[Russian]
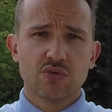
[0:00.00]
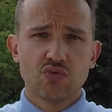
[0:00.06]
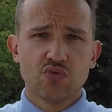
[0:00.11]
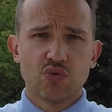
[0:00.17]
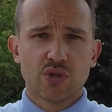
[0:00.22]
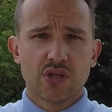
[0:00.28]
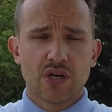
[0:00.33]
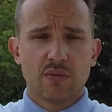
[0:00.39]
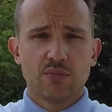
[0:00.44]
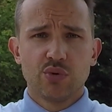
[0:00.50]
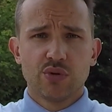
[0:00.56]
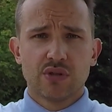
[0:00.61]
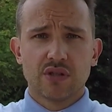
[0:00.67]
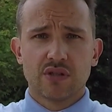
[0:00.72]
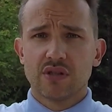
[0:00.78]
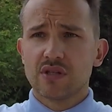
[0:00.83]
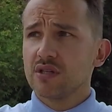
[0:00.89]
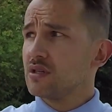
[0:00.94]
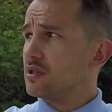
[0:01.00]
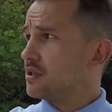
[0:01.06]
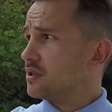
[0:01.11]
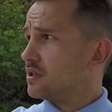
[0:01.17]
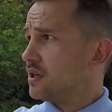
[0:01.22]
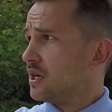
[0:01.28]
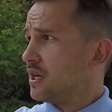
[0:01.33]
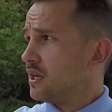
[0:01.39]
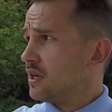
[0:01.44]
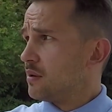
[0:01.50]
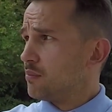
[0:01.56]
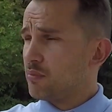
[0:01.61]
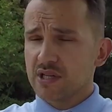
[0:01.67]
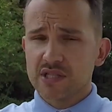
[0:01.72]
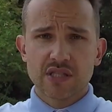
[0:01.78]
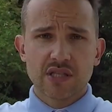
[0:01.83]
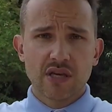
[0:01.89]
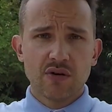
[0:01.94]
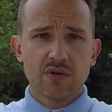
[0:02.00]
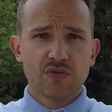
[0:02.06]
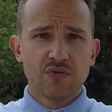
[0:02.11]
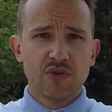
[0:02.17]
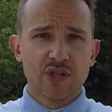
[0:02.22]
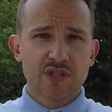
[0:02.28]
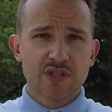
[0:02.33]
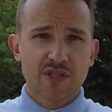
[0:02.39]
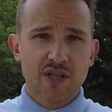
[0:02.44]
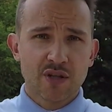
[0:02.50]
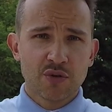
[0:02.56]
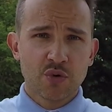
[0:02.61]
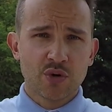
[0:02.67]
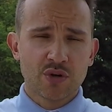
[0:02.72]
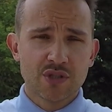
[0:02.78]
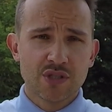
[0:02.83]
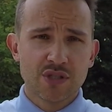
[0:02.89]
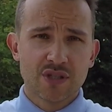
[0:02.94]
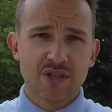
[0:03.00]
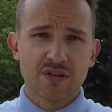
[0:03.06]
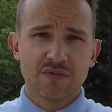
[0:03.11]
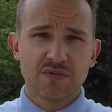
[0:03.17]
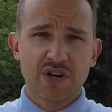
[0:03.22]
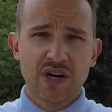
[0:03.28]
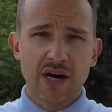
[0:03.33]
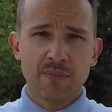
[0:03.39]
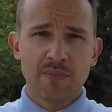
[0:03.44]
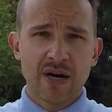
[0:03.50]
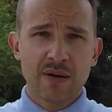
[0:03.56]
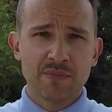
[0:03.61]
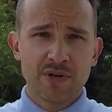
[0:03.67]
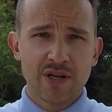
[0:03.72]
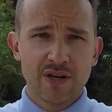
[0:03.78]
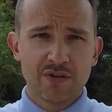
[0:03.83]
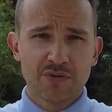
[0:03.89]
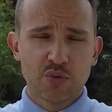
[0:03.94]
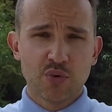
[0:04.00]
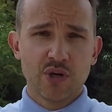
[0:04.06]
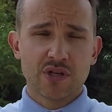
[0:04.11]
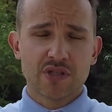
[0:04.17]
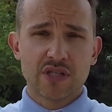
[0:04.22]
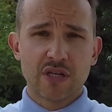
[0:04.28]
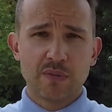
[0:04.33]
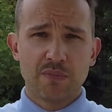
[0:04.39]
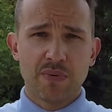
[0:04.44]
ну вот как будто ты поставил велостанок где-то в хамаме или в турецкой